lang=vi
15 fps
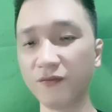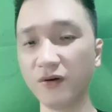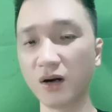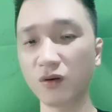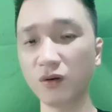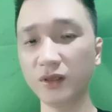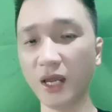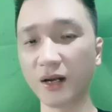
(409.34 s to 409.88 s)

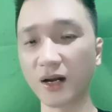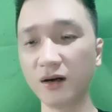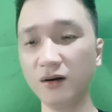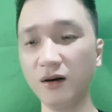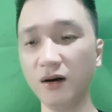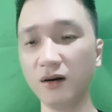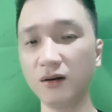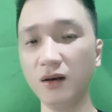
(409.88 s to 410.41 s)
Vương có thể gắng
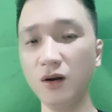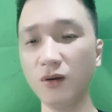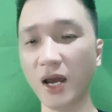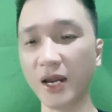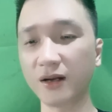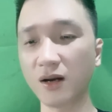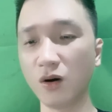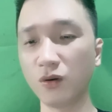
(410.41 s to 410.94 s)
gượng lưu
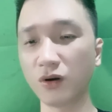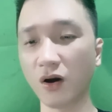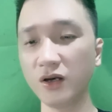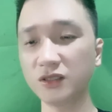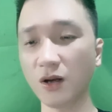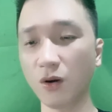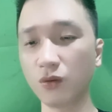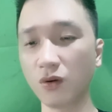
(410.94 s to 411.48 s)
lại câu nói
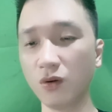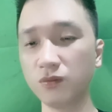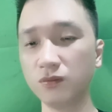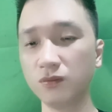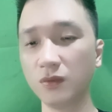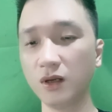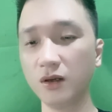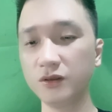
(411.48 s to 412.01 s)
sau cùng,
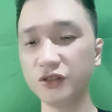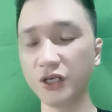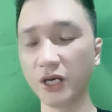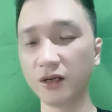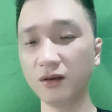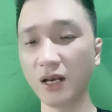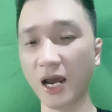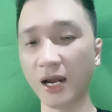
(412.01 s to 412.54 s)

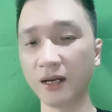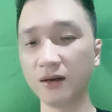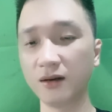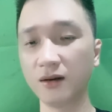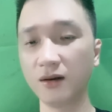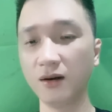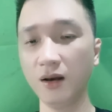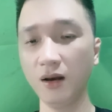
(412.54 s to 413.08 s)
chính là
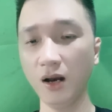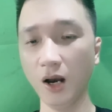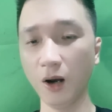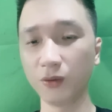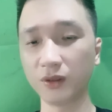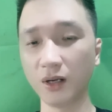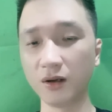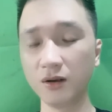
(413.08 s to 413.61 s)

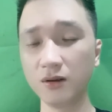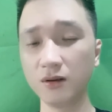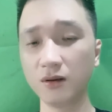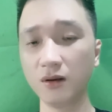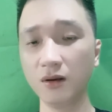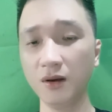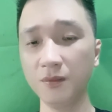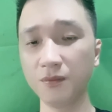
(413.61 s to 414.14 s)
Hầu tử,
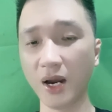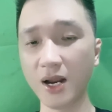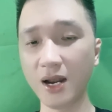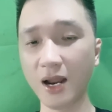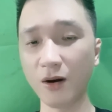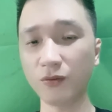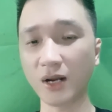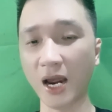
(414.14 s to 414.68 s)
mấy
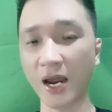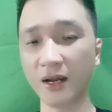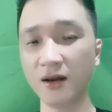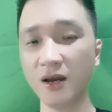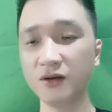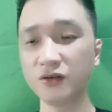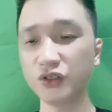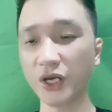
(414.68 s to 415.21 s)
lão ca
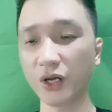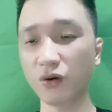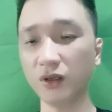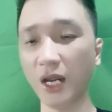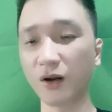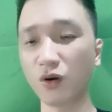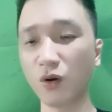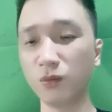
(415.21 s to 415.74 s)
chỉ có
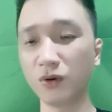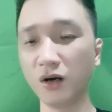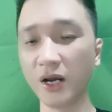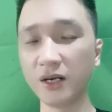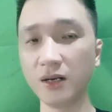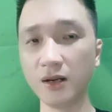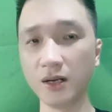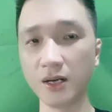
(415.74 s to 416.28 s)
thể cùng
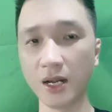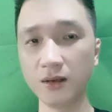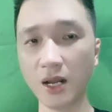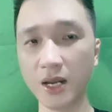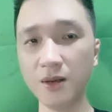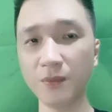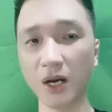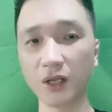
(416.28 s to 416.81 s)
người đi đến
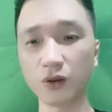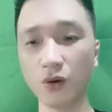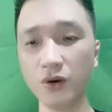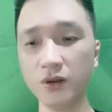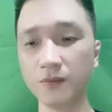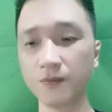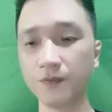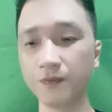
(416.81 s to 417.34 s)
đây mà thôi.